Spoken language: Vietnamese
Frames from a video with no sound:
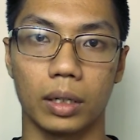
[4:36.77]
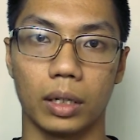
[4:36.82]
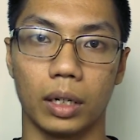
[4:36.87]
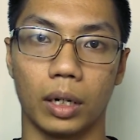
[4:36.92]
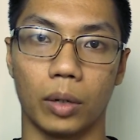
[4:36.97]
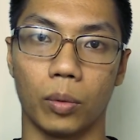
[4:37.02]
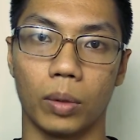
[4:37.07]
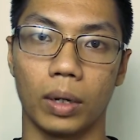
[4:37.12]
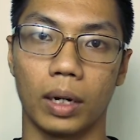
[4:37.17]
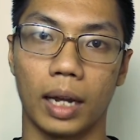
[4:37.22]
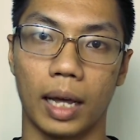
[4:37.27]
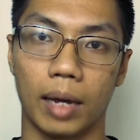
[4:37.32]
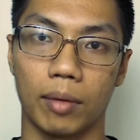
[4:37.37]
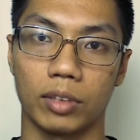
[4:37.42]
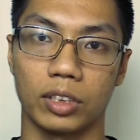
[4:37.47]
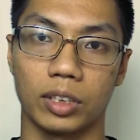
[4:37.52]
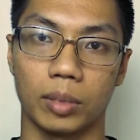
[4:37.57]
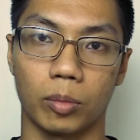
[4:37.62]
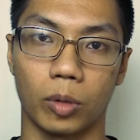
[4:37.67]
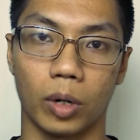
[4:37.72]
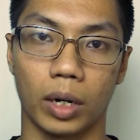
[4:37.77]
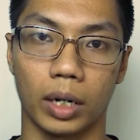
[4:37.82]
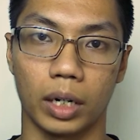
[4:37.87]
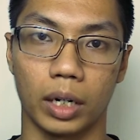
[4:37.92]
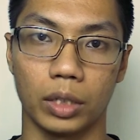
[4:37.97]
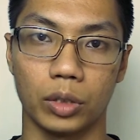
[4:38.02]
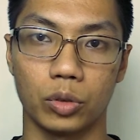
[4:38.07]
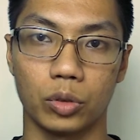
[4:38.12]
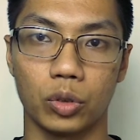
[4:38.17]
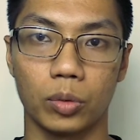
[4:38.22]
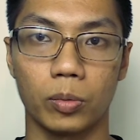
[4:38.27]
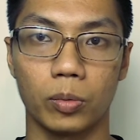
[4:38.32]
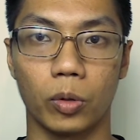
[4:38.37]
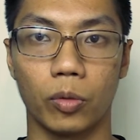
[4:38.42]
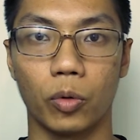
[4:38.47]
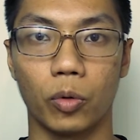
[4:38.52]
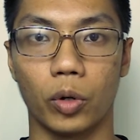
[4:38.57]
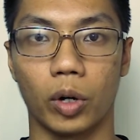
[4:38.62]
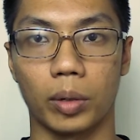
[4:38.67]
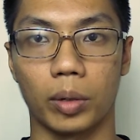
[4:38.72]
đừng quên like và subscribe kênh youtube của
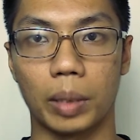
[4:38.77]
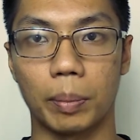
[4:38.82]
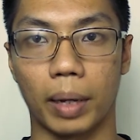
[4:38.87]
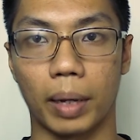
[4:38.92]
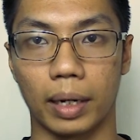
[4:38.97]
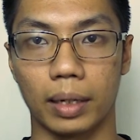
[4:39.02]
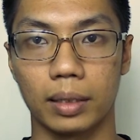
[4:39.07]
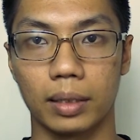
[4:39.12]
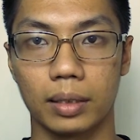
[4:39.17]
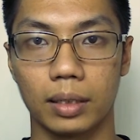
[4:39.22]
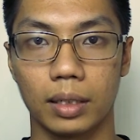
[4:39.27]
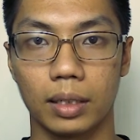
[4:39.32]
Vui Hậu Nhiếp Ảnh.